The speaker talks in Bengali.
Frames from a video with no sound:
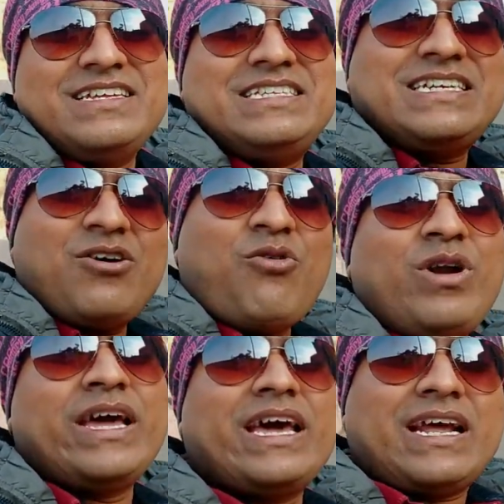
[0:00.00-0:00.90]
যেটা
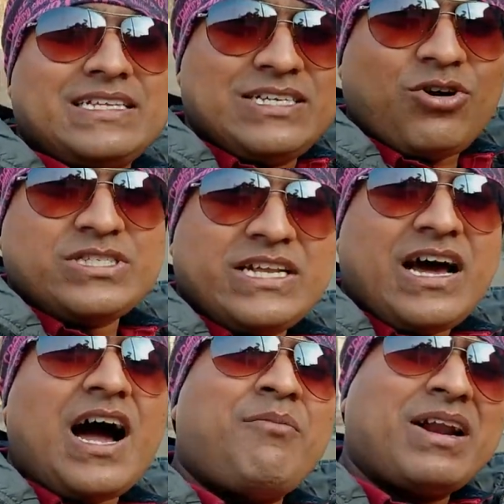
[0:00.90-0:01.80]
অনেকের কাছেই অজানা
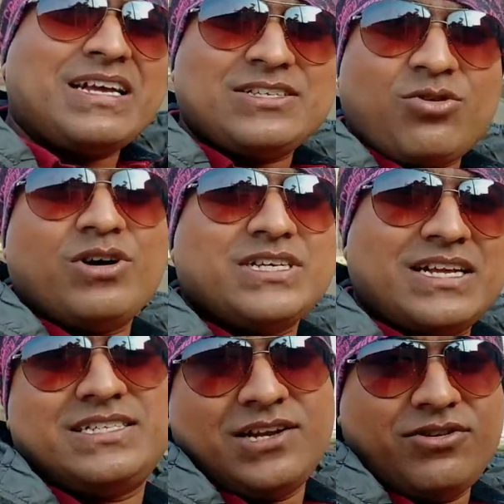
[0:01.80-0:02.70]
আমার কাছে তো
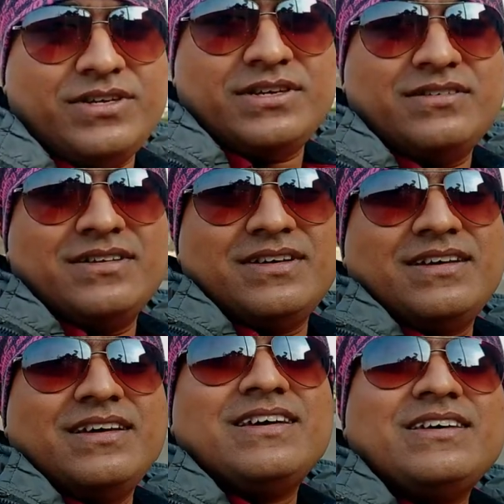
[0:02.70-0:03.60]
অজানা ছিলই
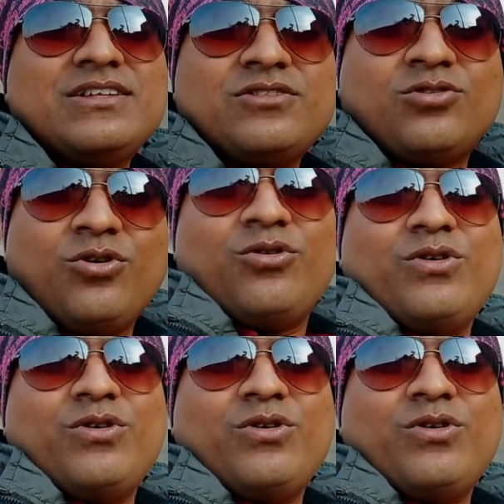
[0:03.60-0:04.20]
তো